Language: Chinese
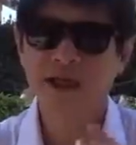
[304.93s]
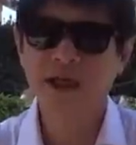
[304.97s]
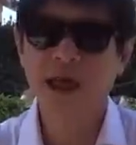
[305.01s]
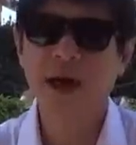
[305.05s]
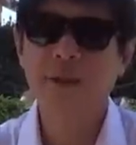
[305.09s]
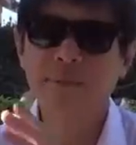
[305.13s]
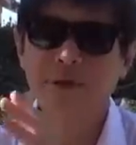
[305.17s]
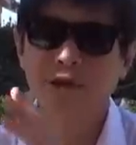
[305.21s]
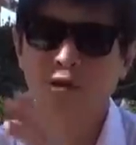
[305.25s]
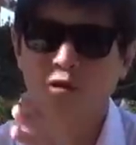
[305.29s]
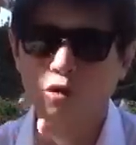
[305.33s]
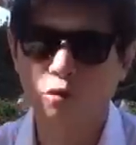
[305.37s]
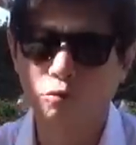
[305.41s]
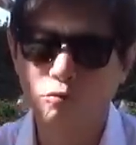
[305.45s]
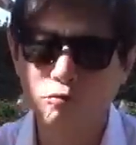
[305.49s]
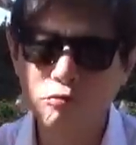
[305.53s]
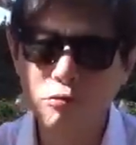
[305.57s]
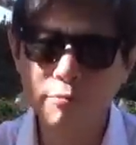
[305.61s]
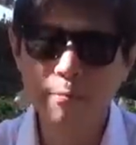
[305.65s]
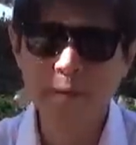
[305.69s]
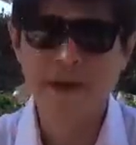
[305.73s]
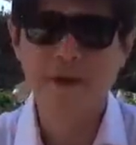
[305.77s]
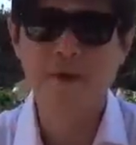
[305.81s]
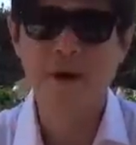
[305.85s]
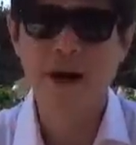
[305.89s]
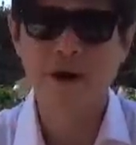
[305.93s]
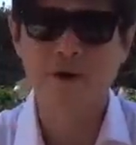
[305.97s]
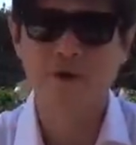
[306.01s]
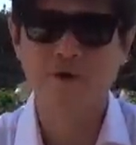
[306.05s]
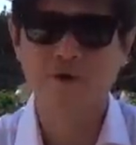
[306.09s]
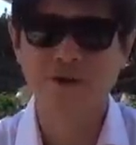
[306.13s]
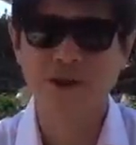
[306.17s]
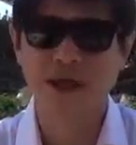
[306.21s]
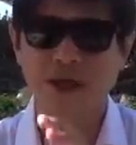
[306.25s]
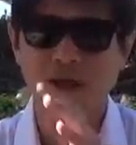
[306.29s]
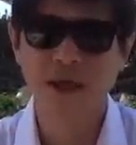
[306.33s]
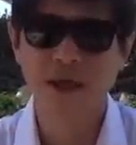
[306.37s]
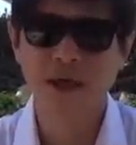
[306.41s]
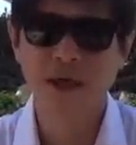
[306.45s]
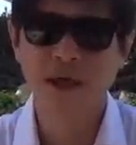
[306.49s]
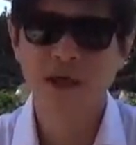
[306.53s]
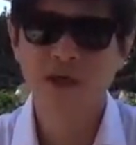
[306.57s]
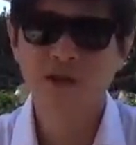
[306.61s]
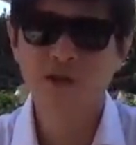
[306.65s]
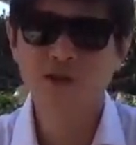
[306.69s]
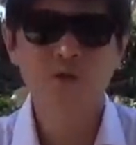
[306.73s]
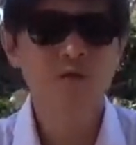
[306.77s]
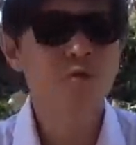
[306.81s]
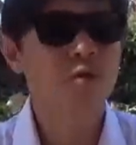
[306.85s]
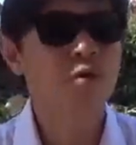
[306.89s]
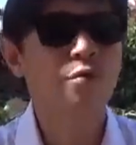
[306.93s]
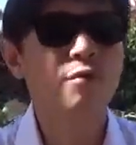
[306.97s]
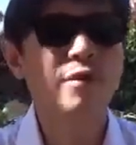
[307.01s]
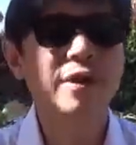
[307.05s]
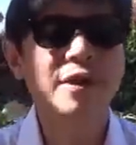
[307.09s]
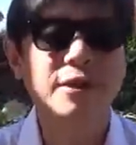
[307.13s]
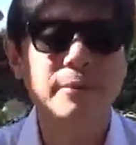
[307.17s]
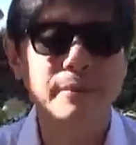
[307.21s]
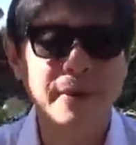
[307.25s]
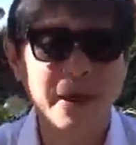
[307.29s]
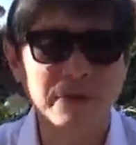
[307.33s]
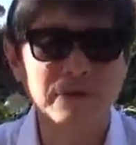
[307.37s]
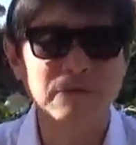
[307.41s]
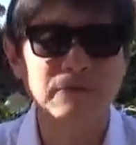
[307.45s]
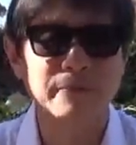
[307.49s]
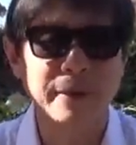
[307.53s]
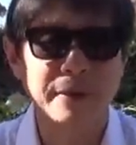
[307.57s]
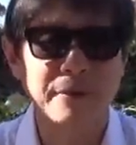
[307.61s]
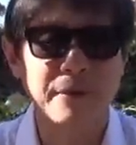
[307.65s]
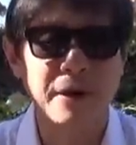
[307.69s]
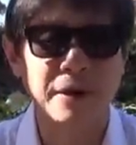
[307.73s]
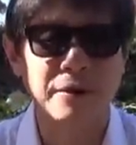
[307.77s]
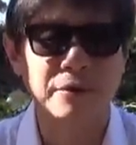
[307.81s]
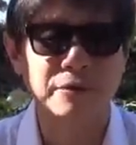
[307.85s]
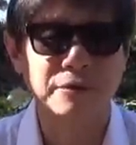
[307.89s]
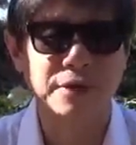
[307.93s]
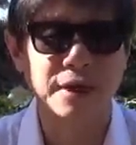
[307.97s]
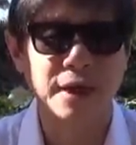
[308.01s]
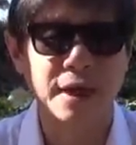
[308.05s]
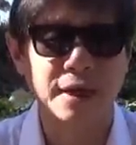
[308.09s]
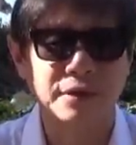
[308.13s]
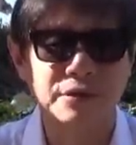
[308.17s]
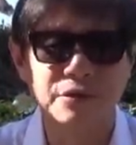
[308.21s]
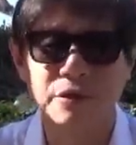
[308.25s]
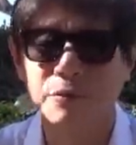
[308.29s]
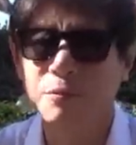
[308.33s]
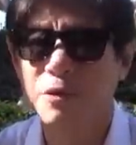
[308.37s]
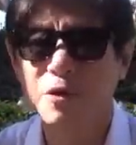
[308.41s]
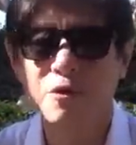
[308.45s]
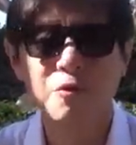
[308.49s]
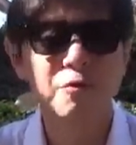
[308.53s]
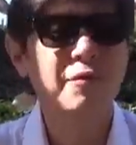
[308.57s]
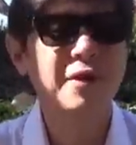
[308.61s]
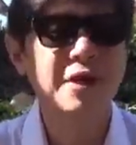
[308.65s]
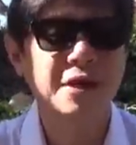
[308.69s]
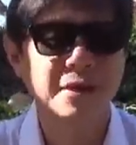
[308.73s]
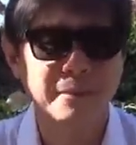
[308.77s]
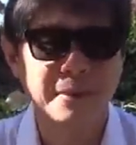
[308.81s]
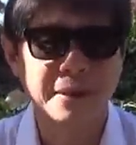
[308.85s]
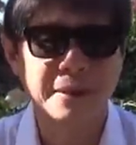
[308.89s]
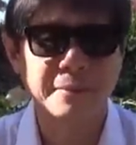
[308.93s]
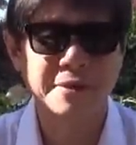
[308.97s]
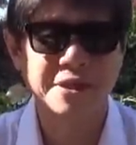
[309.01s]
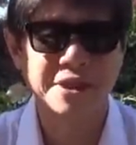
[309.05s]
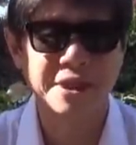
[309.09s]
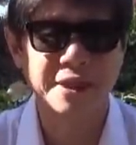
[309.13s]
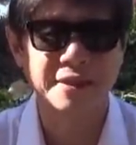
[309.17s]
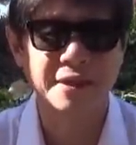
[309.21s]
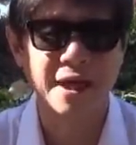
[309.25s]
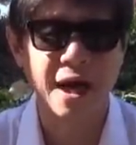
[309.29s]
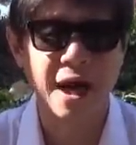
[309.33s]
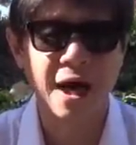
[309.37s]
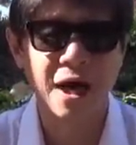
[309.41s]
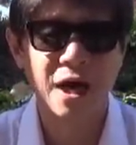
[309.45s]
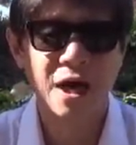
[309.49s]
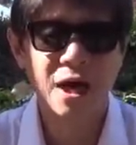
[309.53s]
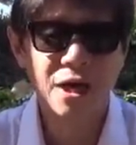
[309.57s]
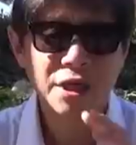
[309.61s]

他们就是污名化共振。中共为什么要污名化共振啊？中共为什么那么紧张？